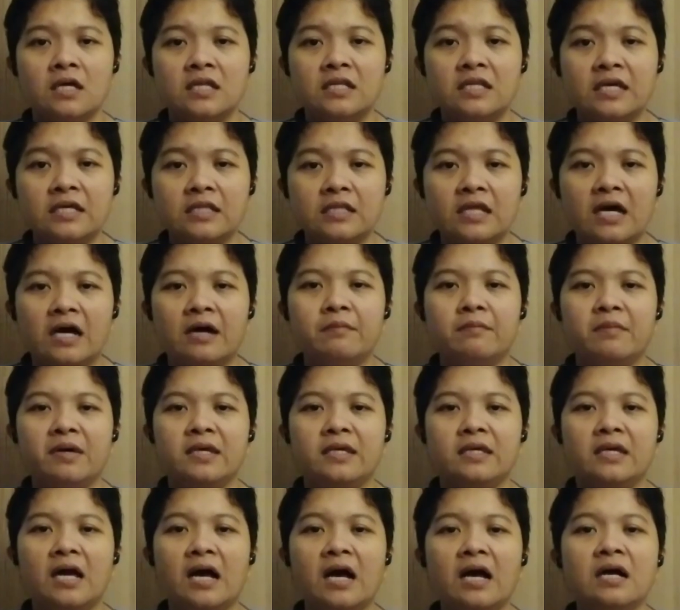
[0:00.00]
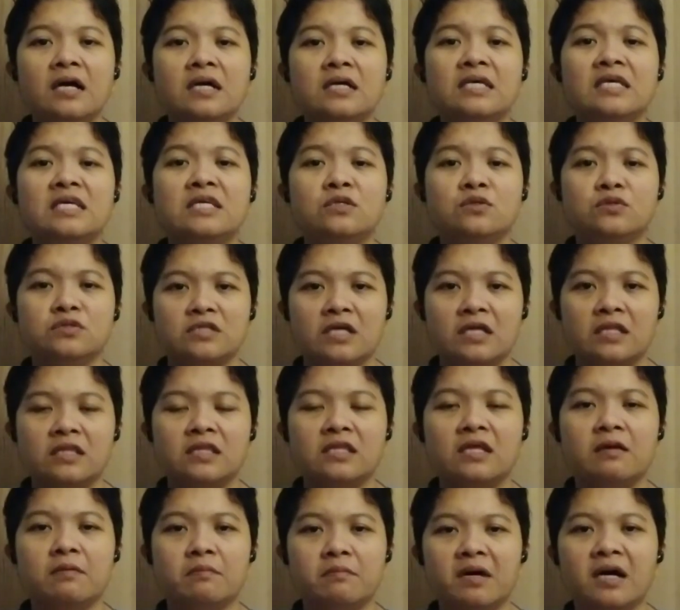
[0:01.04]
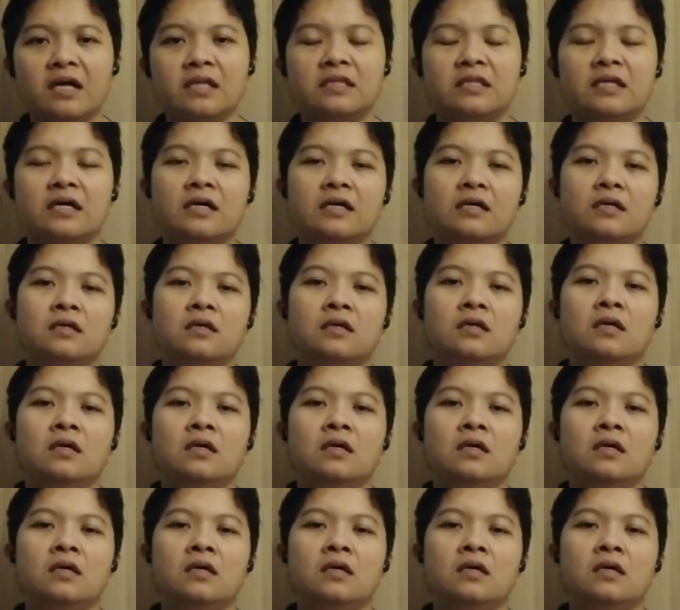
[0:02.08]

na idamay ang inosenteng bata